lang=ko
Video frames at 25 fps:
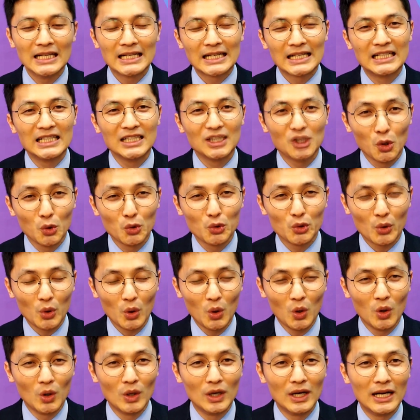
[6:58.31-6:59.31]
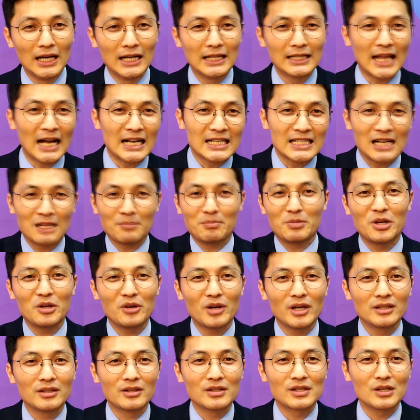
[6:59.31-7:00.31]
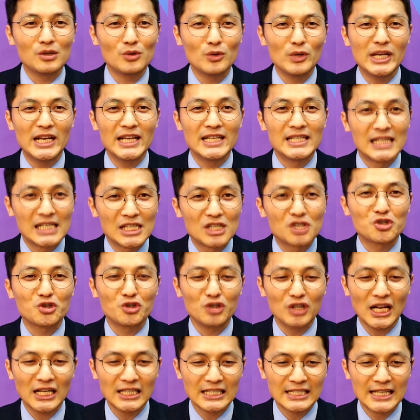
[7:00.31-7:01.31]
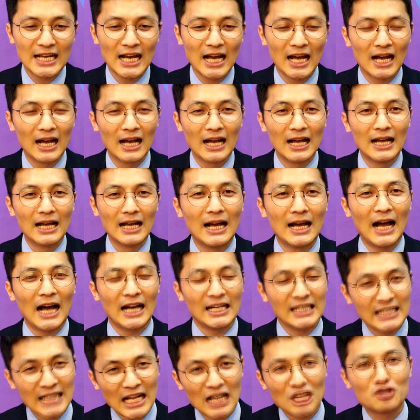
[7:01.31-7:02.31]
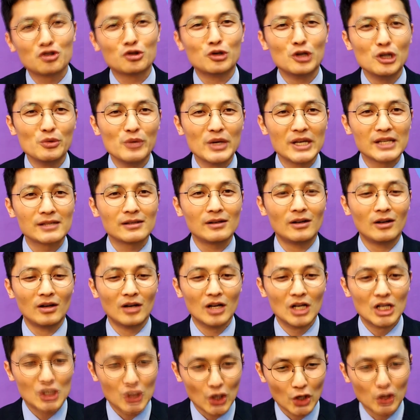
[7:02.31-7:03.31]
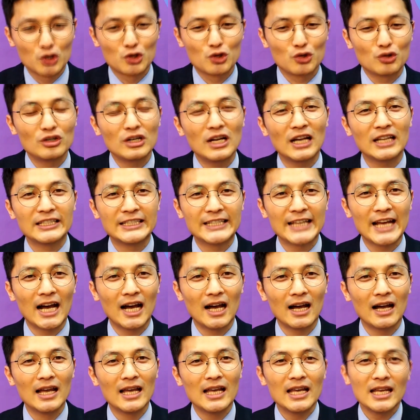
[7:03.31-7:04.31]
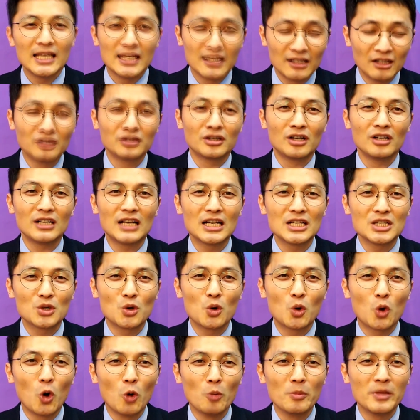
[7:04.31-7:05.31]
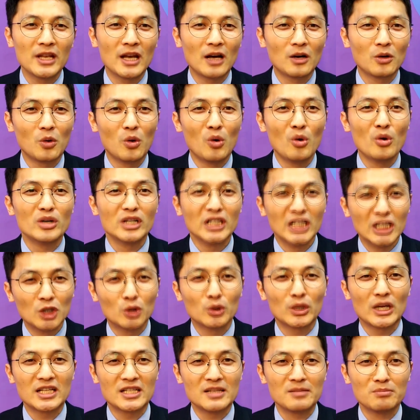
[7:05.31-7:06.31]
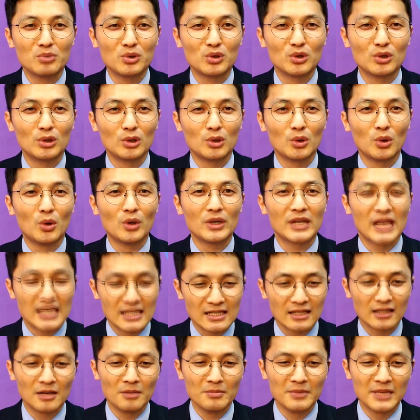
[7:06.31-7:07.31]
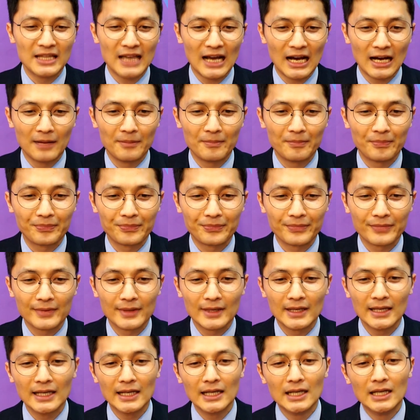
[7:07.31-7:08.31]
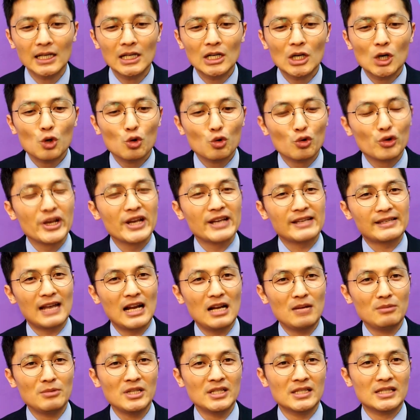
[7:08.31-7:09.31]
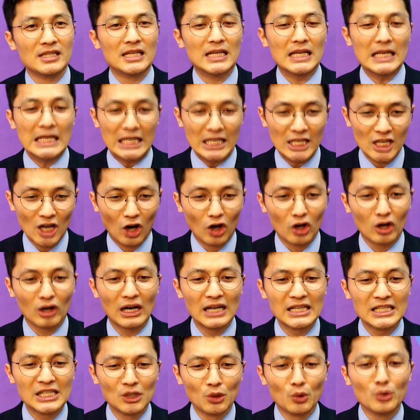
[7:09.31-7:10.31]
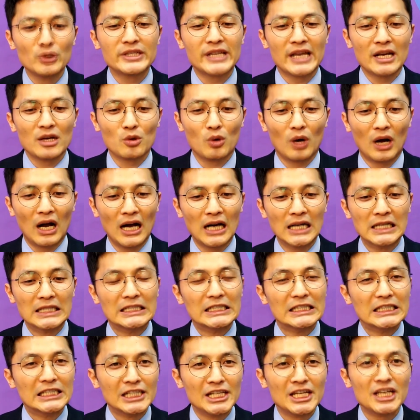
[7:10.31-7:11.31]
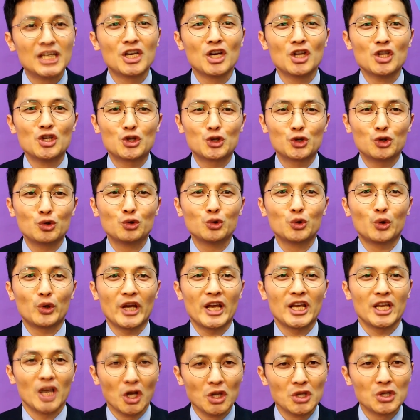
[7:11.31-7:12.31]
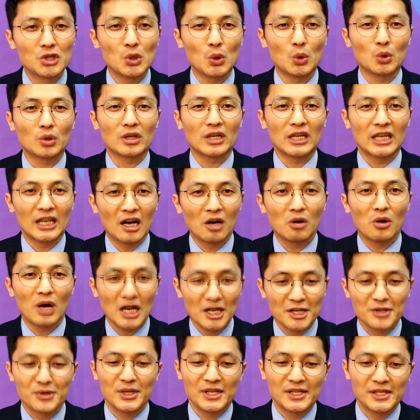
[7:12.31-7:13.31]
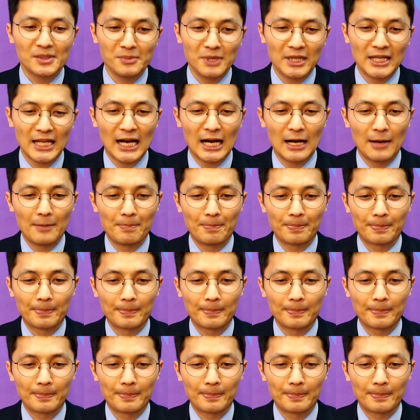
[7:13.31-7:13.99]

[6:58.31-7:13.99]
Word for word: 그 돈으로 당장 필요한 것을 위해 지출을 하느냐, 아니 나중을 위해서 저축을 하느냐 이런 걸 가지고 고민하고 의논하신 분들도 계실 겁니다. 우리의 삶은 여러 가지 논쟁과 의견 충돌의 연속이라고 할 수 있습니다.